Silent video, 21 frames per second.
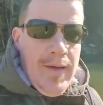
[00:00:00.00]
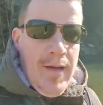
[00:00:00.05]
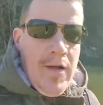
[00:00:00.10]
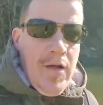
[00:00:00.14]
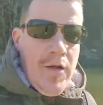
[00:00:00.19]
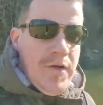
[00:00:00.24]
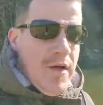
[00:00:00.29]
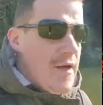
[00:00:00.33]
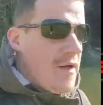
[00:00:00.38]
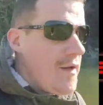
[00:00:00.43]

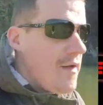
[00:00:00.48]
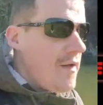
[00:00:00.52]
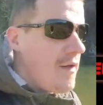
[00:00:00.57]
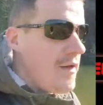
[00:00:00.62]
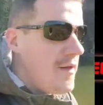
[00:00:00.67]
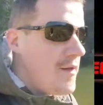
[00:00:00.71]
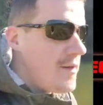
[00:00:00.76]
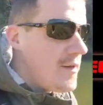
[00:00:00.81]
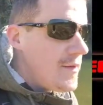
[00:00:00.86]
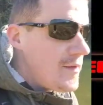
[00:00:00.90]
Leute,
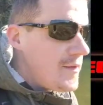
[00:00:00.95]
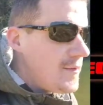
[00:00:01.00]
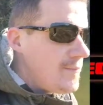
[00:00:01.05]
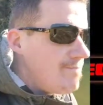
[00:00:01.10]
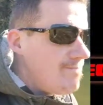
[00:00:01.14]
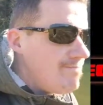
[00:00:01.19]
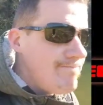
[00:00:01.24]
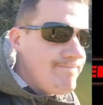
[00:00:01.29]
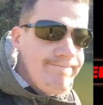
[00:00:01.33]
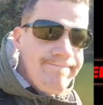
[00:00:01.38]

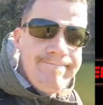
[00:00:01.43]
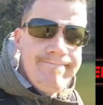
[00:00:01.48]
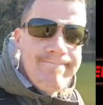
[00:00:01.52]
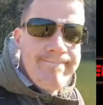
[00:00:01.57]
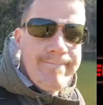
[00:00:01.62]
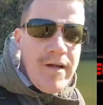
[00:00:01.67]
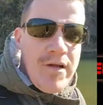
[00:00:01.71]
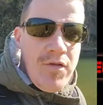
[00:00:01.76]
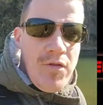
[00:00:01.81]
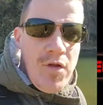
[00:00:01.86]

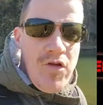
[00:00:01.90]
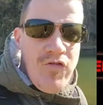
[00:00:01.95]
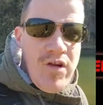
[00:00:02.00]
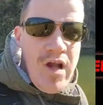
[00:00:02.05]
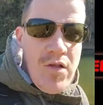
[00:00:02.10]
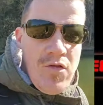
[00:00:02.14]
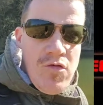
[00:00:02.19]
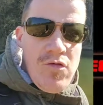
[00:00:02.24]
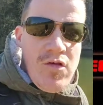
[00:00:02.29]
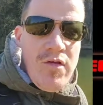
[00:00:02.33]
was soll ich
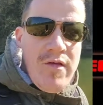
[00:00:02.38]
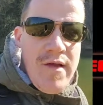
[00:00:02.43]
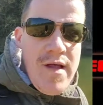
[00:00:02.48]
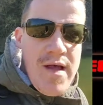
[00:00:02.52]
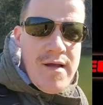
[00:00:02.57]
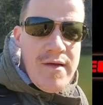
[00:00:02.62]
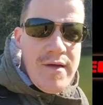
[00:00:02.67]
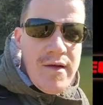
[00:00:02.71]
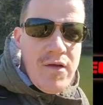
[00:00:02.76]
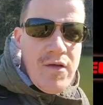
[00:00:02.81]
dazu noch
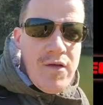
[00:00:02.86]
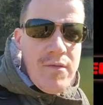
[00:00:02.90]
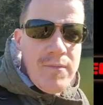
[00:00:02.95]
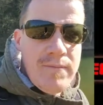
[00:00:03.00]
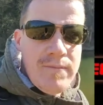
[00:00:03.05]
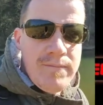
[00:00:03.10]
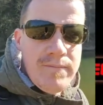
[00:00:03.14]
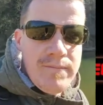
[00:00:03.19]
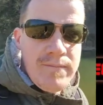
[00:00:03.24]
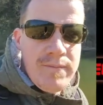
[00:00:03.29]
sagen
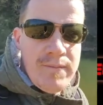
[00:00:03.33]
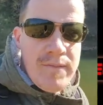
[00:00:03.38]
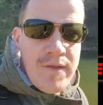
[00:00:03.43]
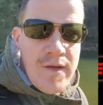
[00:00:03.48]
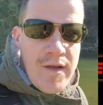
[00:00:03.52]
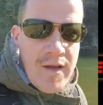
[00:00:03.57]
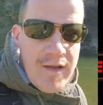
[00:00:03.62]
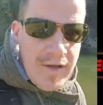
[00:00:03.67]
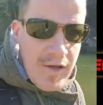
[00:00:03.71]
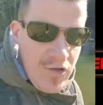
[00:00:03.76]
jetzt?
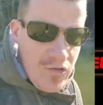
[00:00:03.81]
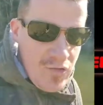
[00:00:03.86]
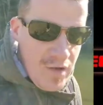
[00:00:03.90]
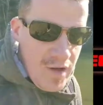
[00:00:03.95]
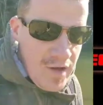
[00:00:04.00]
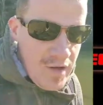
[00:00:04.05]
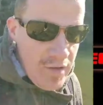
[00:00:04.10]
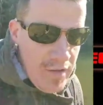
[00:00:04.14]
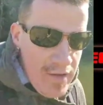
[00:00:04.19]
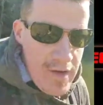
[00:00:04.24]
Ich kann euch
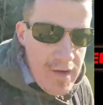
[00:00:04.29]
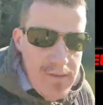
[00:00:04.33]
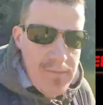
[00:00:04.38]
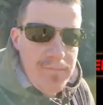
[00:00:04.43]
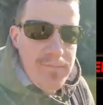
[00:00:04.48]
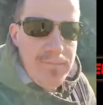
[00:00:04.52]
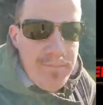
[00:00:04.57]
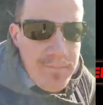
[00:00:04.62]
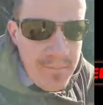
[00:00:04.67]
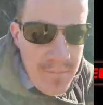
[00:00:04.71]
nur eines
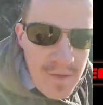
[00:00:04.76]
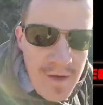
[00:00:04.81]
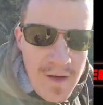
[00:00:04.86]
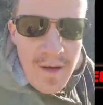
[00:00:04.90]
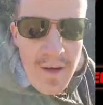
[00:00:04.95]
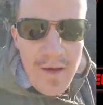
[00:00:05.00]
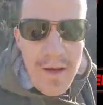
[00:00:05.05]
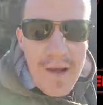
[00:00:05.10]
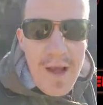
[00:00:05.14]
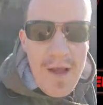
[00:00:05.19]
sagen,
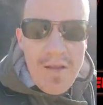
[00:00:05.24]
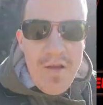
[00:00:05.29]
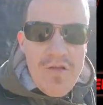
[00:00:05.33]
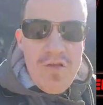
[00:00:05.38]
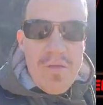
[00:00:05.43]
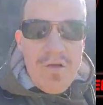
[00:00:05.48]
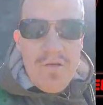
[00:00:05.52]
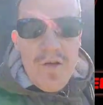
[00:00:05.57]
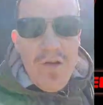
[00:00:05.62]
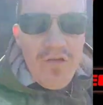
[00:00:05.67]
es
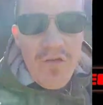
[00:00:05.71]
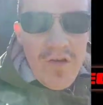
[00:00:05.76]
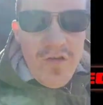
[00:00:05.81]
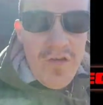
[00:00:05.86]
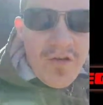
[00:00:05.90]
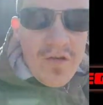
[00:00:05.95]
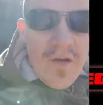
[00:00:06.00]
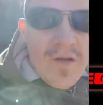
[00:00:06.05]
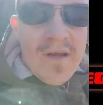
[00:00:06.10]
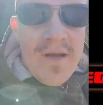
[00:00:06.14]
ist immer
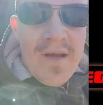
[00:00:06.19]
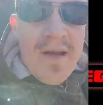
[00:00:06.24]
wichtig,